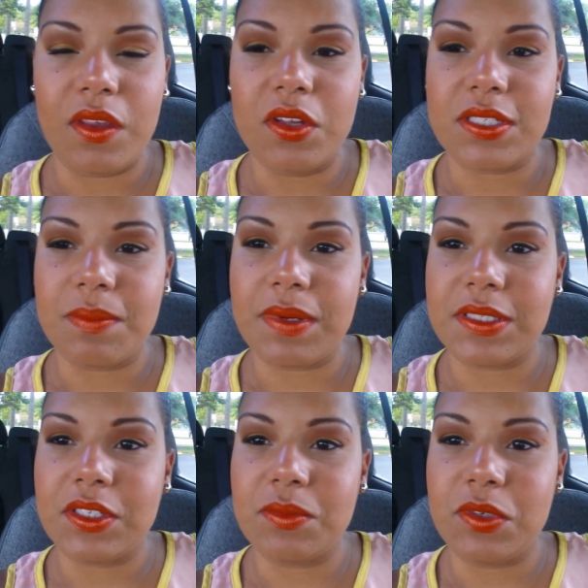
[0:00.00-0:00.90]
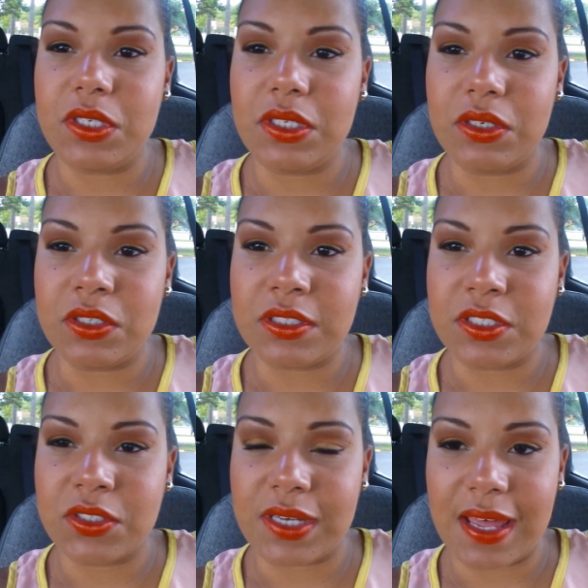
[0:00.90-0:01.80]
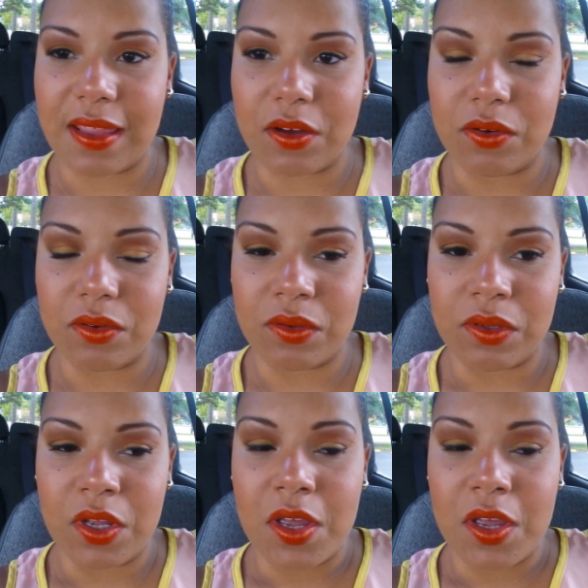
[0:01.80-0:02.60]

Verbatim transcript: Yo siempre he sido muy obsesionada con